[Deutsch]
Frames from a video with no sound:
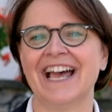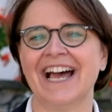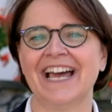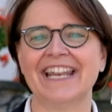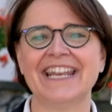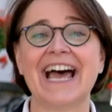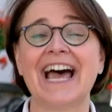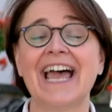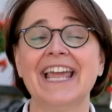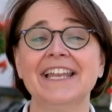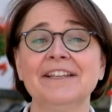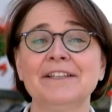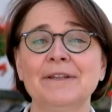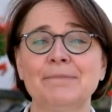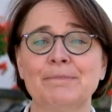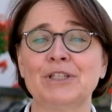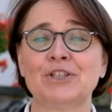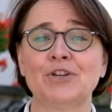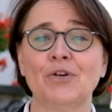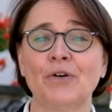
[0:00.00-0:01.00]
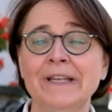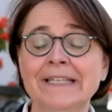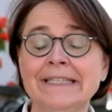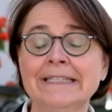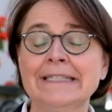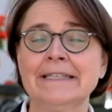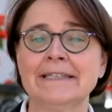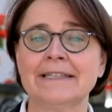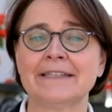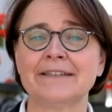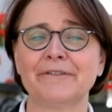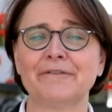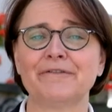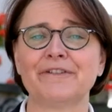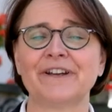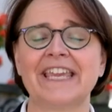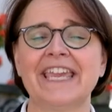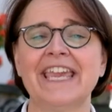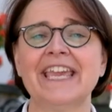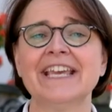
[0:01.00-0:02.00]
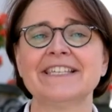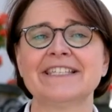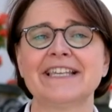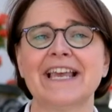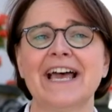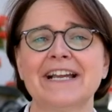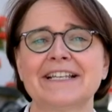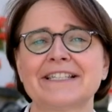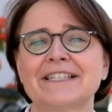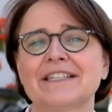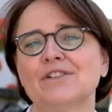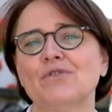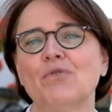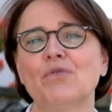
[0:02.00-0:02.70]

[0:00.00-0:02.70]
an einer der bedeutendsten Verkehrsachsen